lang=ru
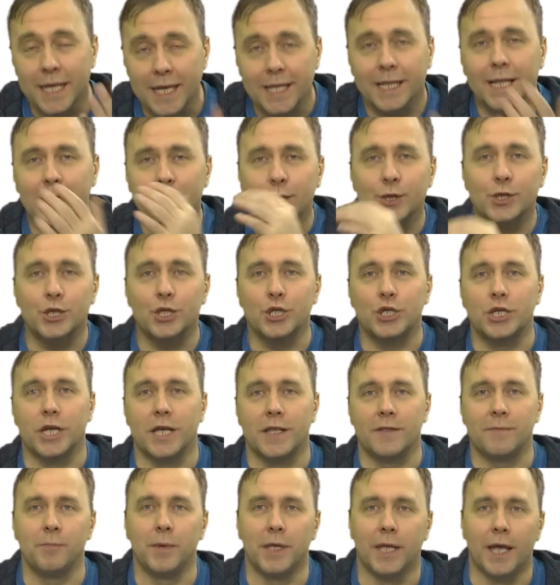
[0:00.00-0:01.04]
И это тоже
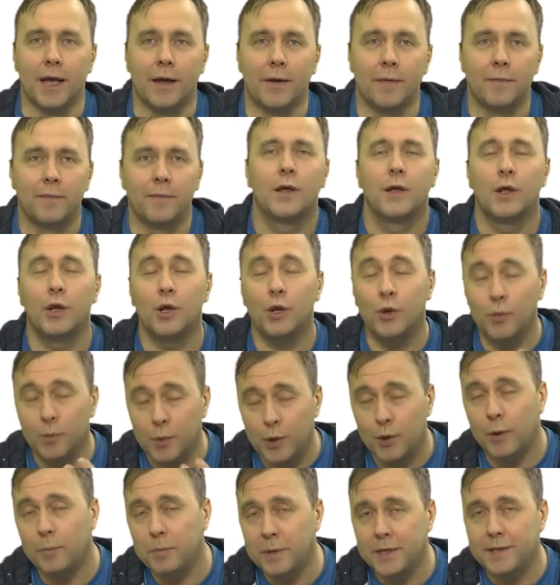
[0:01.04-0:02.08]
часть меня.
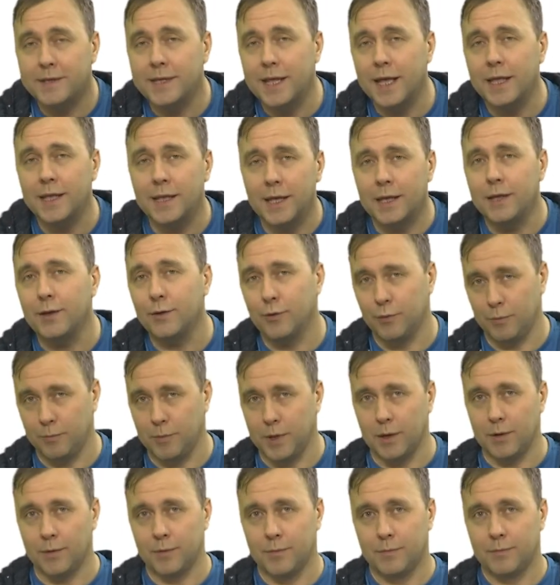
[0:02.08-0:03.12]
Люблю объяснять, а не
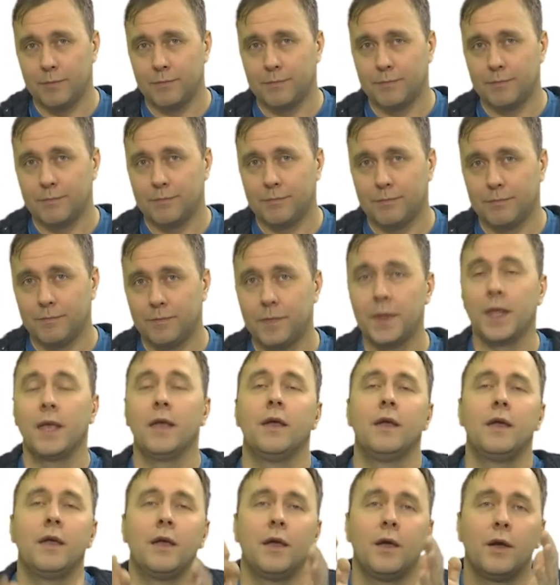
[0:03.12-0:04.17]
умею.
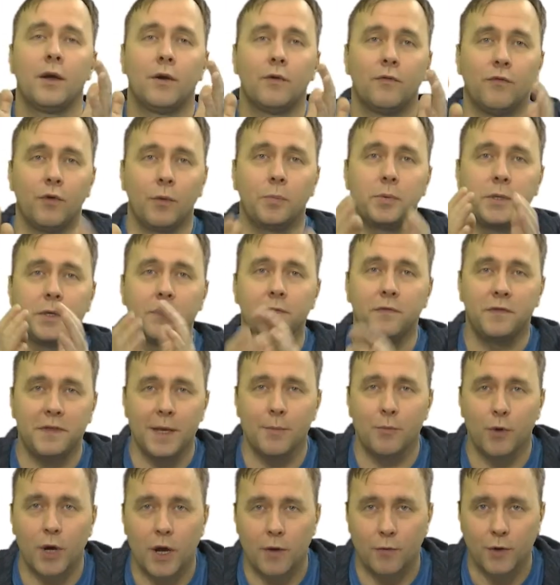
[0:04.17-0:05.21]
В общем,
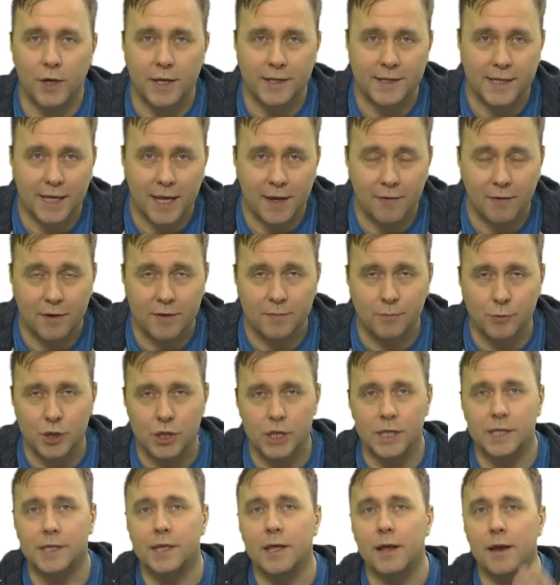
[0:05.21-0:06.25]
всем, у кого есть такая
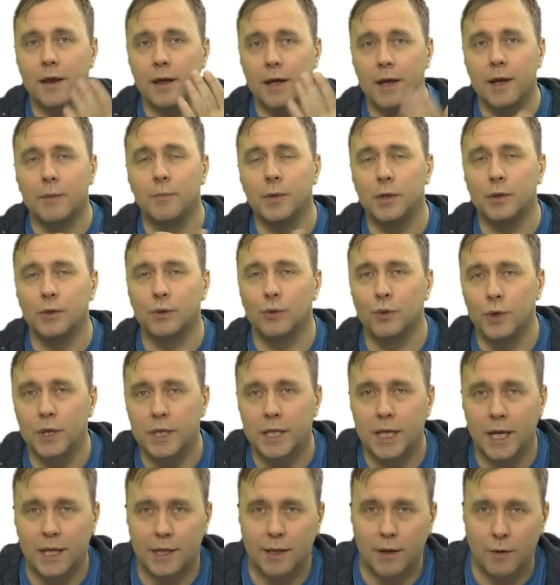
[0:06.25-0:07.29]
возможность, рекомендую
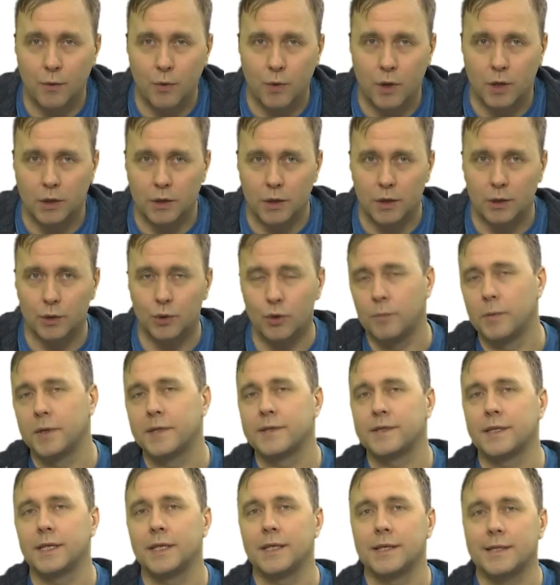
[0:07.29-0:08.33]
театр около дома
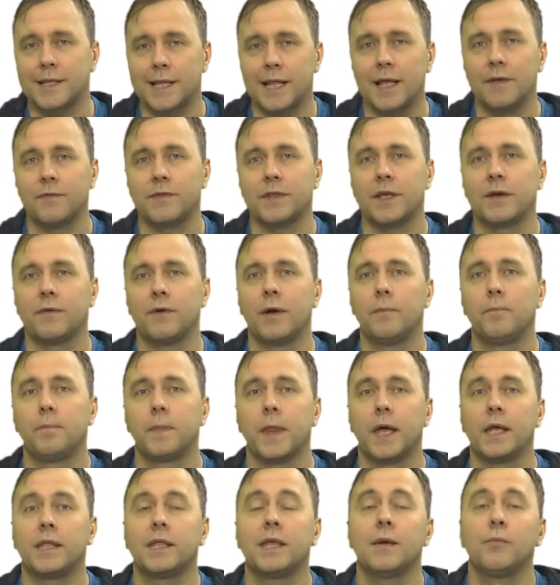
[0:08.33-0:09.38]
Станиславского,
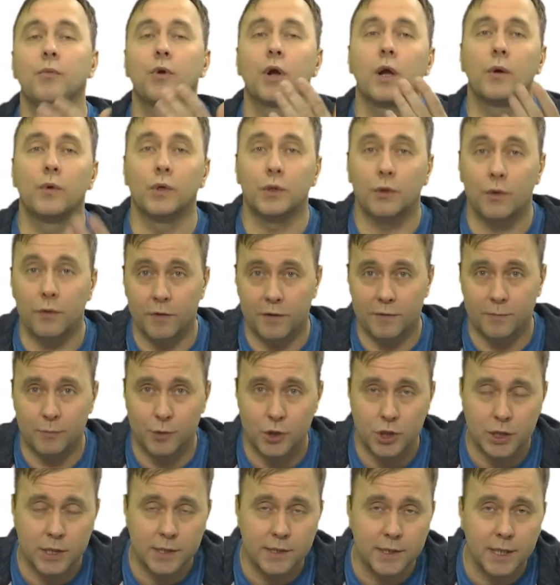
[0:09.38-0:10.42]
а тем, у кого такой
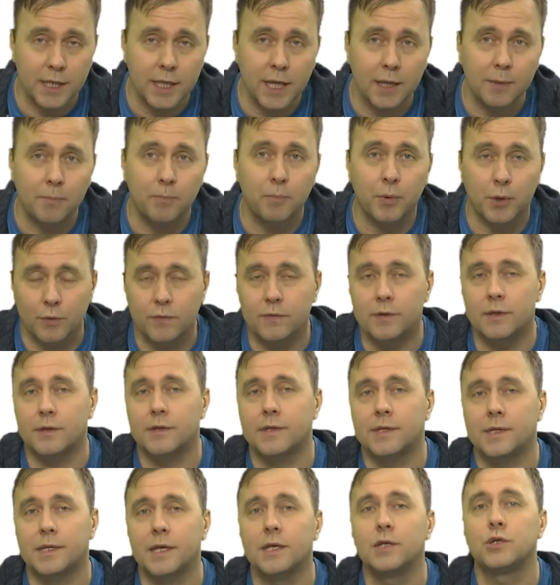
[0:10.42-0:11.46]
возможности нет, просто
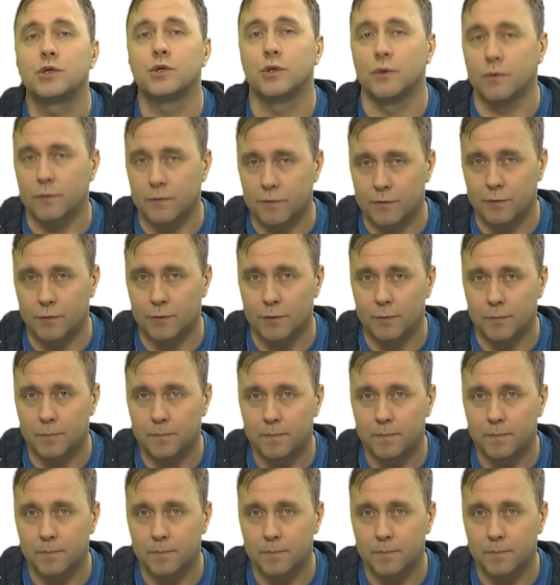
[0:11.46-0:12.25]
сочувствую.